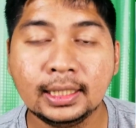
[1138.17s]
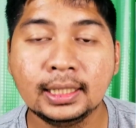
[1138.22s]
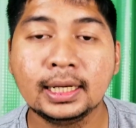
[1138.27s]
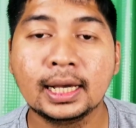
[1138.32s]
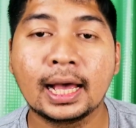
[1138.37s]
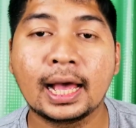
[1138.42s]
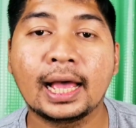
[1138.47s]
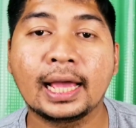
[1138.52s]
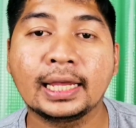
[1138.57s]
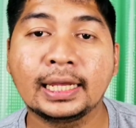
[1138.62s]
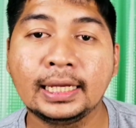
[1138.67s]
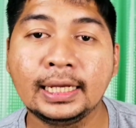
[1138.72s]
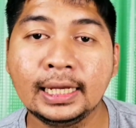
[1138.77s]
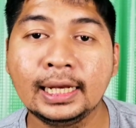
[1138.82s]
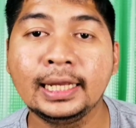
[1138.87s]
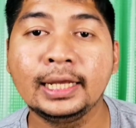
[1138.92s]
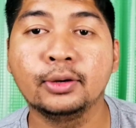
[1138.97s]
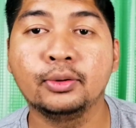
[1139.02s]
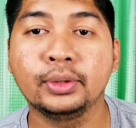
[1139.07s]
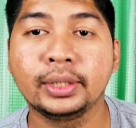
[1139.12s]
เรือ
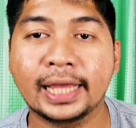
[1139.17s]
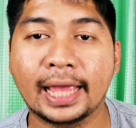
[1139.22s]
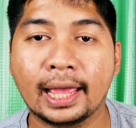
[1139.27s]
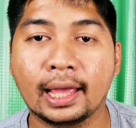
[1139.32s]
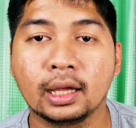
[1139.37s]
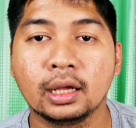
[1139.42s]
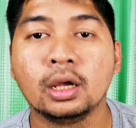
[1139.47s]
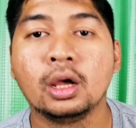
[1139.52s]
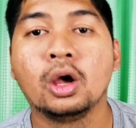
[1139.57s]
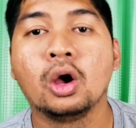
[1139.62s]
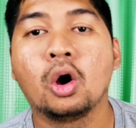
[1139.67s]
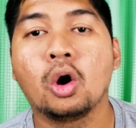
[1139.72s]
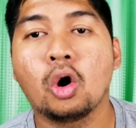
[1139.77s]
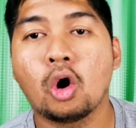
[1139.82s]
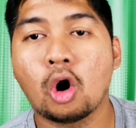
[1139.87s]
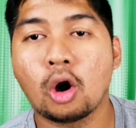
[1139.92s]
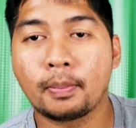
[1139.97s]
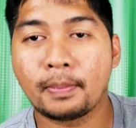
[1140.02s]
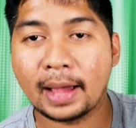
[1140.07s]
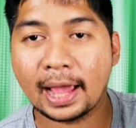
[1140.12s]
ฮิริวเนี่ย
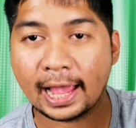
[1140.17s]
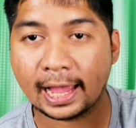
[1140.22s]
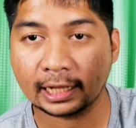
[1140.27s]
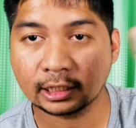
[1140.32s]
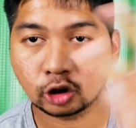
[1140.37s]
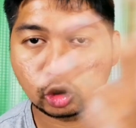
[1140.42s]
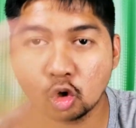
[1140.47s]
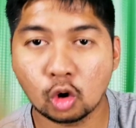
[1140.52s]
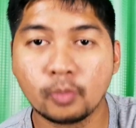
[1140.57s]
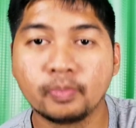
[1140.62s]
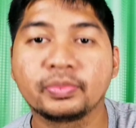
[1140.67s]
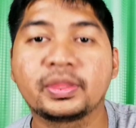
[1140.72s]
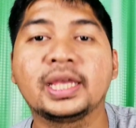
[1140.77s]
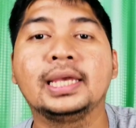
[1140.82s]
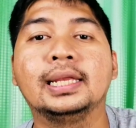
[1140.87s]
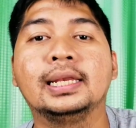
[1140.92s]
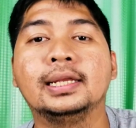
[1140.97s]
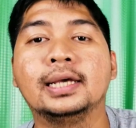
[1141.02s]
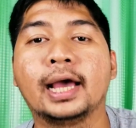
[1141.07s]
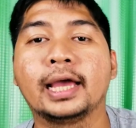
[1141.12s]
ออกมาโจม
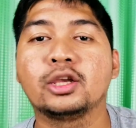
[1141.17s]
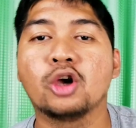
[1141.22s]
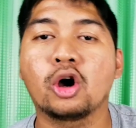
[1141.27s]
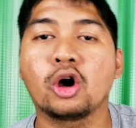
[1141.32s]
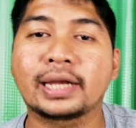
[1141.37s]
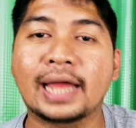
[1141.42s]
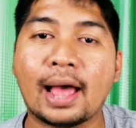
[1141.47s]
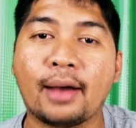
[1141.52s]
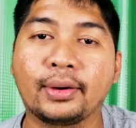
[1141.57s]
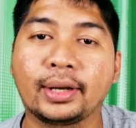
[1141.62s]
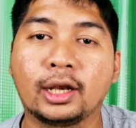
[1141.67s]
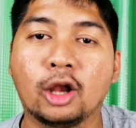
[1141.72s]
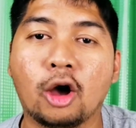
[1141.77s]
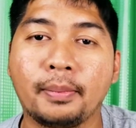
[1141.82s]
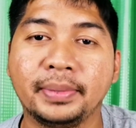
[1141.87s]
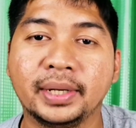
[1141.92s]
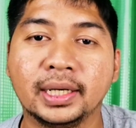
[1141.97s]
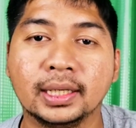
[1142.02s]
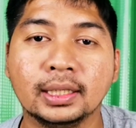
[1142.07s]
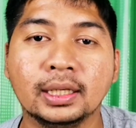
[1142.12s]
ตีเรืยอร์กทาวน์อีกร
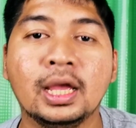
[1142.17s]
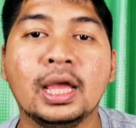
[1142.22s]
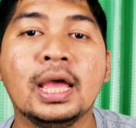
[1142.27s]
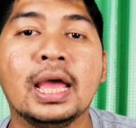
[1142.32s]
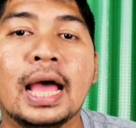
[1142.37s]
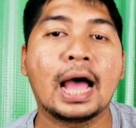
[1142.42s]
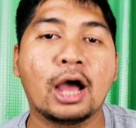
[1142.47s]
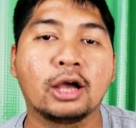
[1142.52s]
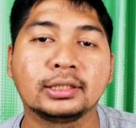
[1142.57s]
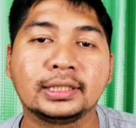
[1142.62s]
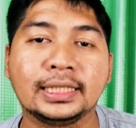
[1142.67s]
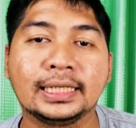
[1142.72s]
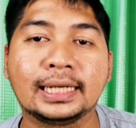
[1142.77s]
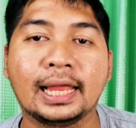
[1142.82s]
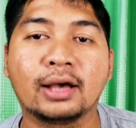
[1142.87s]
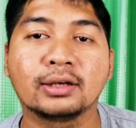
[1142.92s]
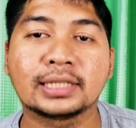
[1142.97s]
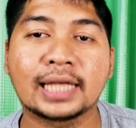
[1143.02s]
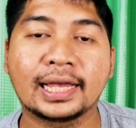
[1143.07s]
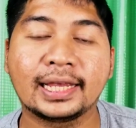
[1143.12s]
อบนึงเอาจริง
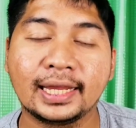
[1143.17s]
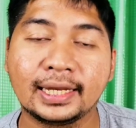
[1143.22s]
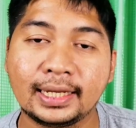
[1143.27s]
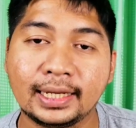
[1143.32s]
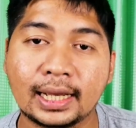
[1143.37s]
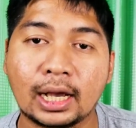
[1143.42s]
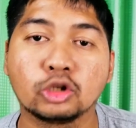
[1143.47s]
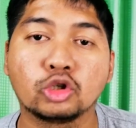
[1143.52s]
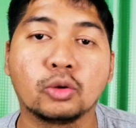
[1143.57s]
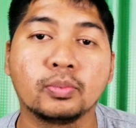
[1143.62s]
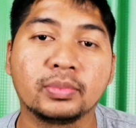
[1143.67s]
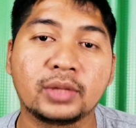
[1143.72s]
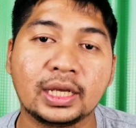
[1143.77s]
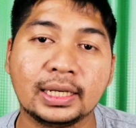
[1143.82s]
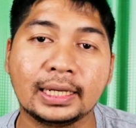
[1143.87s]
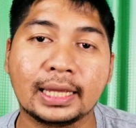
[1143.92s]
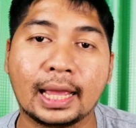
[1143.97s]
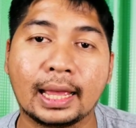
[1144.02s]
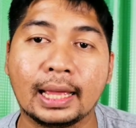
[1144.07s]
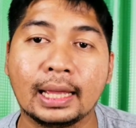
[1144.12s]
แล้วสาเหตุที่เขาโจม
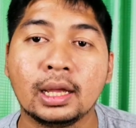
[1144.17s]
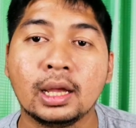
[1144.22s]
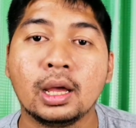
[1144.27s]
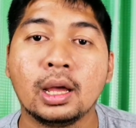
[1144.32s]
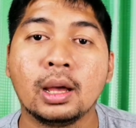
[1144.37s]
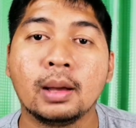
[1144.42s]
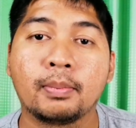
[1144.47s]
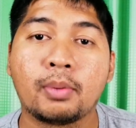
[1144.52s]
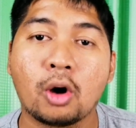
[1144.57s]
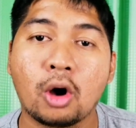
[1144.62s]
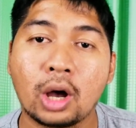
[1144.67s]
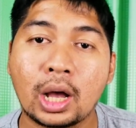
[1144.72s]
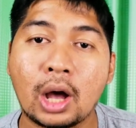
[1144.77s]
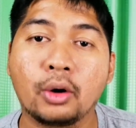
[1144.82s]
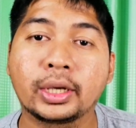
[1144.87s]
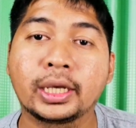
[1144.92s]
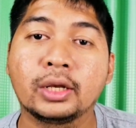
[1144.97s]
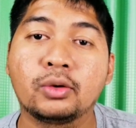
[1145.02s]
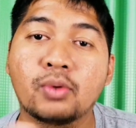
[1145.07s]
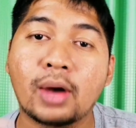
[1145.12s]
ตีเนี่ยเพราะ
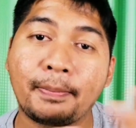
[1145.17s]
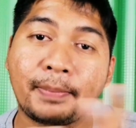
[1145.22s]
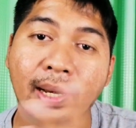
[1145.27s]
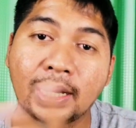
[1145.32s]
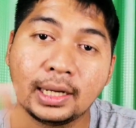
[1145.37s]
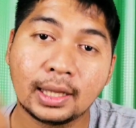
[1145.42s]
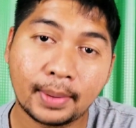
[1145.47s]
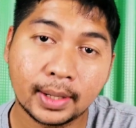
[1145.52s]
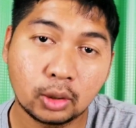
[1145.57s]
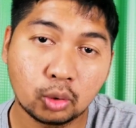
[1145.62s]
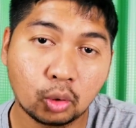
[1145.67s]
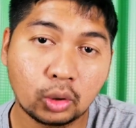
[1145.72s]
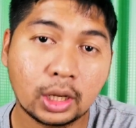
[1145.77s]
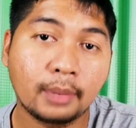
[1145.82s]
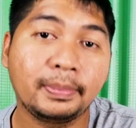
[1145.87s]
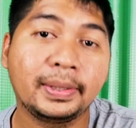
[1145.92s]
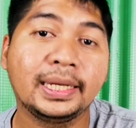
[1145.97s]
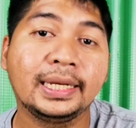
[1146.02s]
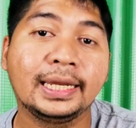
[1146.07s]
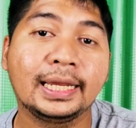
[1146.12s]
เขาคิดว่าเป็นเรือบรรทุกเค
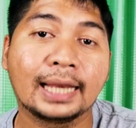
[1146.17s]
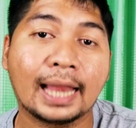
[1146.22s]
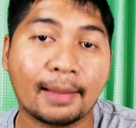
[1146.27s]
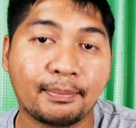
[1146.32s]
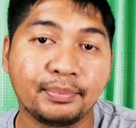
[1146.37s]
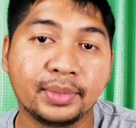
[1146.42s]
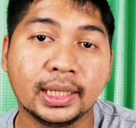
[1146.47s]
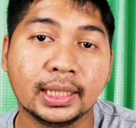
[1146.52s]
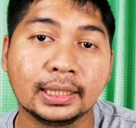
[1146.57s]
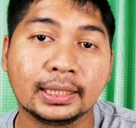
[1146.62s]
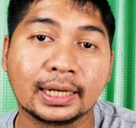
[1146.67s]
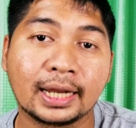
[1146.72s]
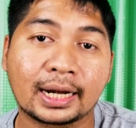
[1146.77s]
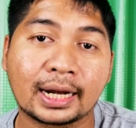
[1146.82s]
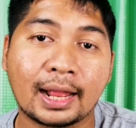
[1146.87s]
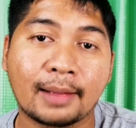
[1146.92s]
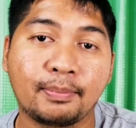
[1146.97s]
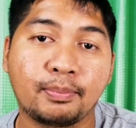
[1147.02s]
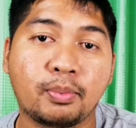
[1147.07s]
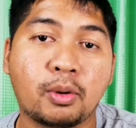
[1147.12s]
รื่องบินอีกลำนึง
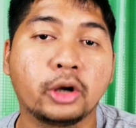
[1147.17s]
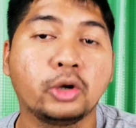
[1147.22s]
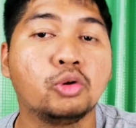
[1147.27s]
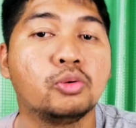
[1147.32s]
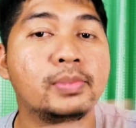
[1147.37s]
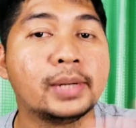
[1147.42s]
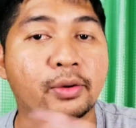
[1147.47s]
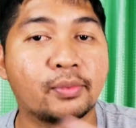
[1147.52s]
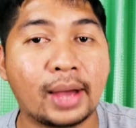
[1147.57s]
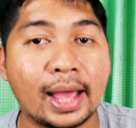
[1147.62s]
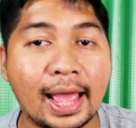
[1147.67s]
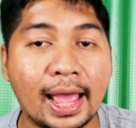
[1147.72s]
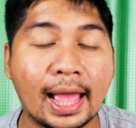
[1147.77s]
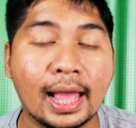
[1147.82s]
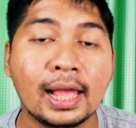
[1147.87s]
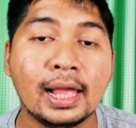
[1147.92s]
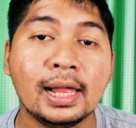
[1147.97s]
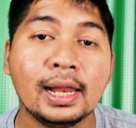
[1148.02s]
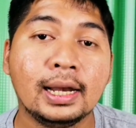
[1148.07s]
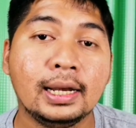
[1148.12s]
นะครับเพราะดูเหมือนว่า
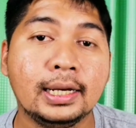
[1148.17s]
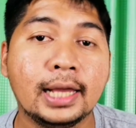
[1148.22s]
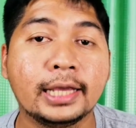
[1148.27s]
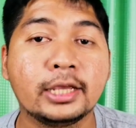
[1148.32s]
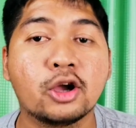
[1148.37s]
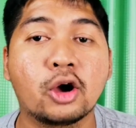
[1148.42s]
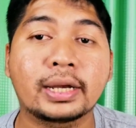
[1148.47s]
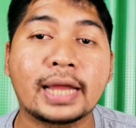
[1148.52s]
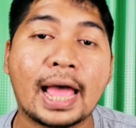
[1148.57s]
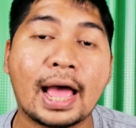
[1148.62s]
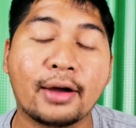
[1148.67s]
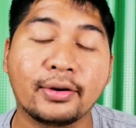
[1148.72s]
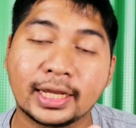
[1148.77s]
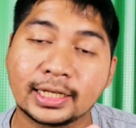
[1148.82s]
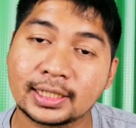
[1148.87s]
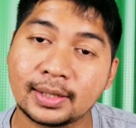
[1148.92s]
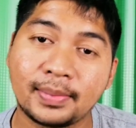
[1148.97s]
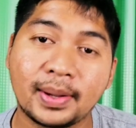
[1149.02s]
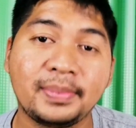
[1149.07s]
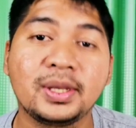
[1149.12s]
เรือยอร์กทาวน์
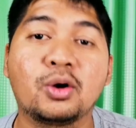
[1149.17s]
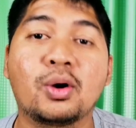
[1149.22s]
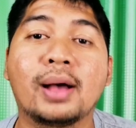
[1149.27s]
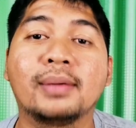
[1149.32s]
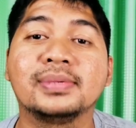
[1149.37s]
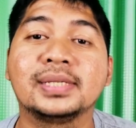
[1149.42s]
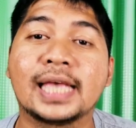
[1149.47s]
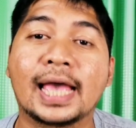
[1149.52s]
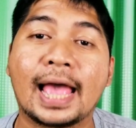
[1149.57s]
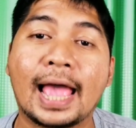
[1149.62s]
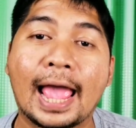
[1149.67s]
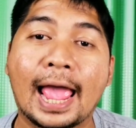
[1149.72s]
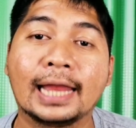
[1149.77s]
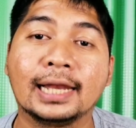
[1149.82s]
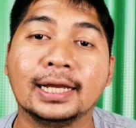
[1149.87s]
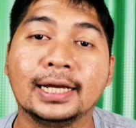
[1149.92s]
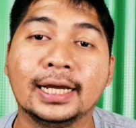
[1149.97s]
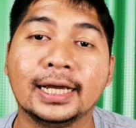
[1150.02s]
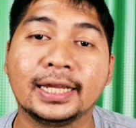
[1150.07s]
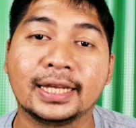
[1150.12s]
เนี่ยจะไม่มีความเสียหา
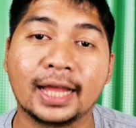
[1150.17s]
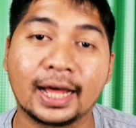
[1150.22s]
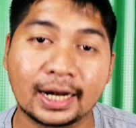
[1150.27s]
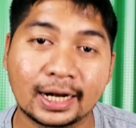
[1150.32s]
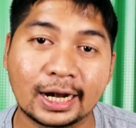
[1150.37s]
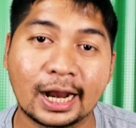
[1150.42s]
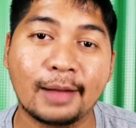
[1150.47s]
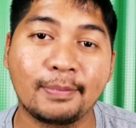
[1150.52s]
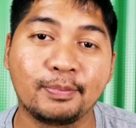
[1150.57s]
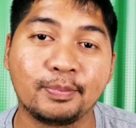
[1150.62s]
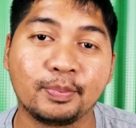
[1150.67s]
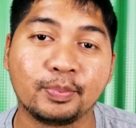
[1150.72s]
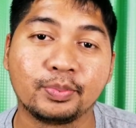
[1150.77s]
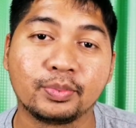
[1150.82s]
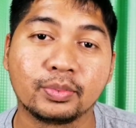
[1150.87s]
ยเลยนะครับ